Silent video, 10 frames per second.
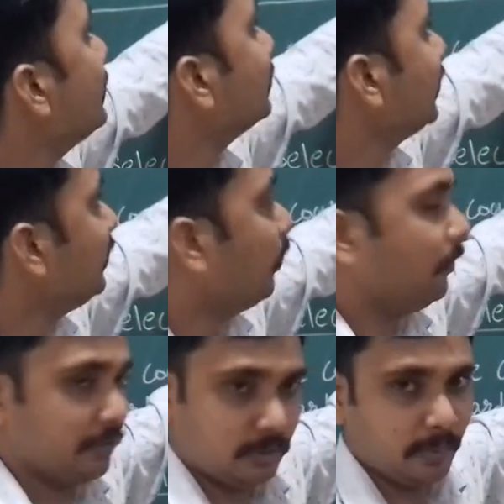एक नई
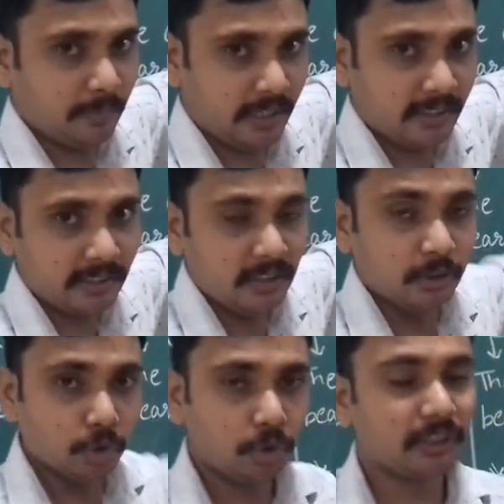ऑफ स्प्रिंग बनेगी
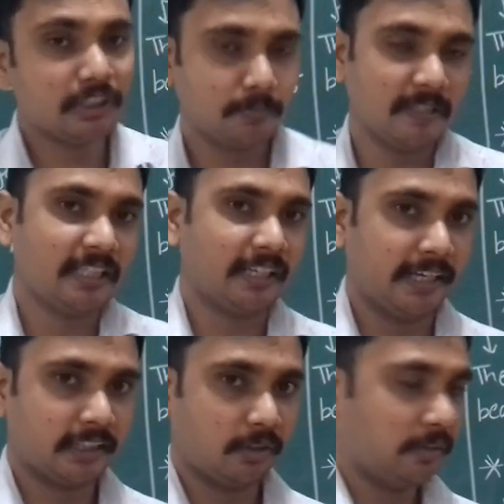जो कि स्पेशल
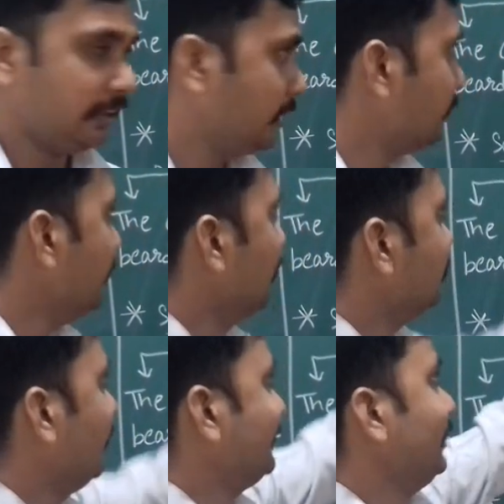कैरेक्टर वाली थी
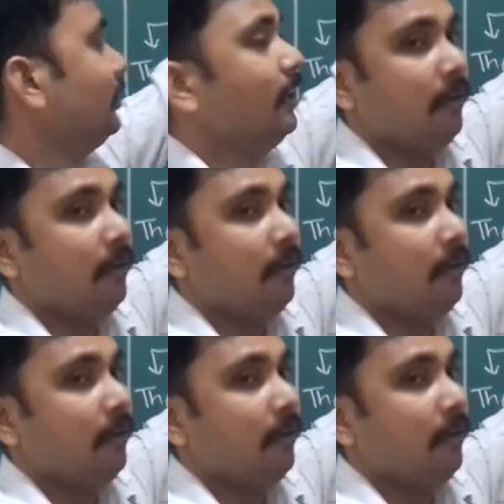जैसे